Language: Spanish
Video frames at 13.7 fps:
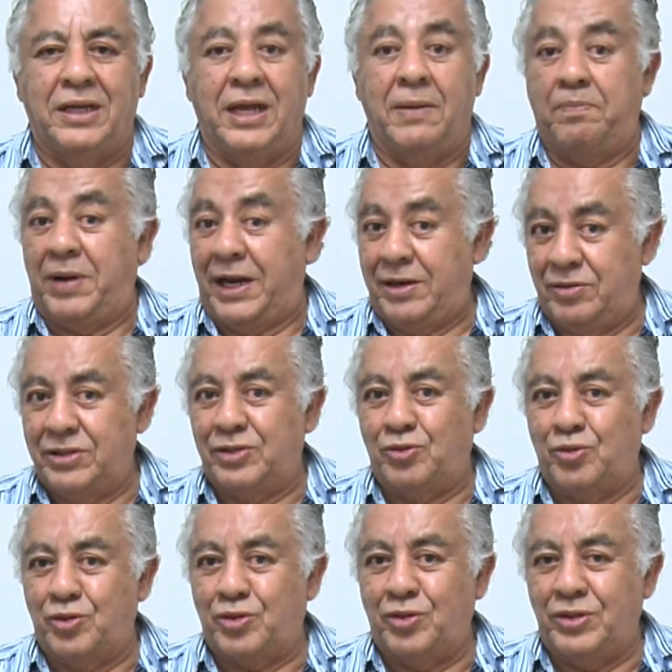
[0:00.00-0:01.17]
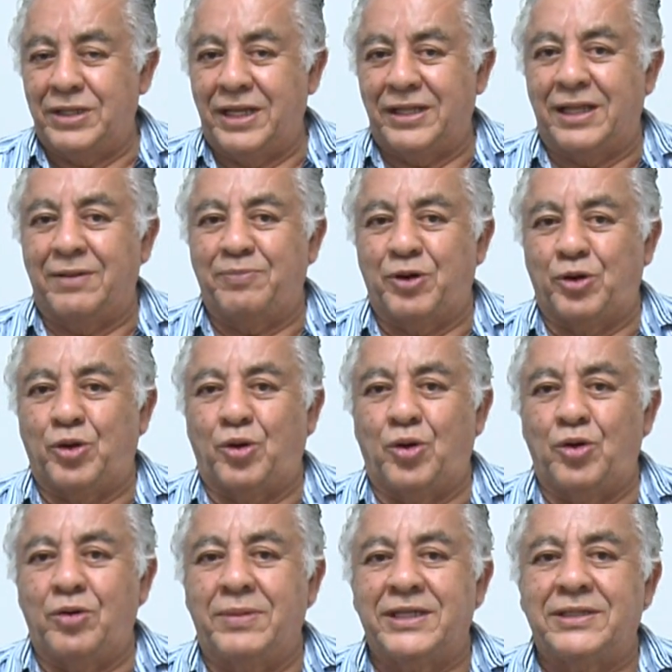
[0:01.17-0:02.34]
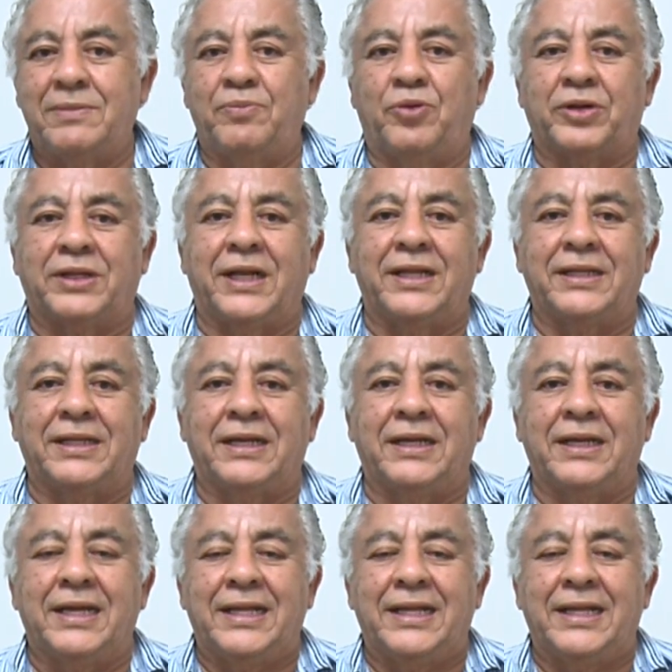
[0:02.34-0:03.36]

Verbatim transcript: en pleno discurso y ante el protocolo más importante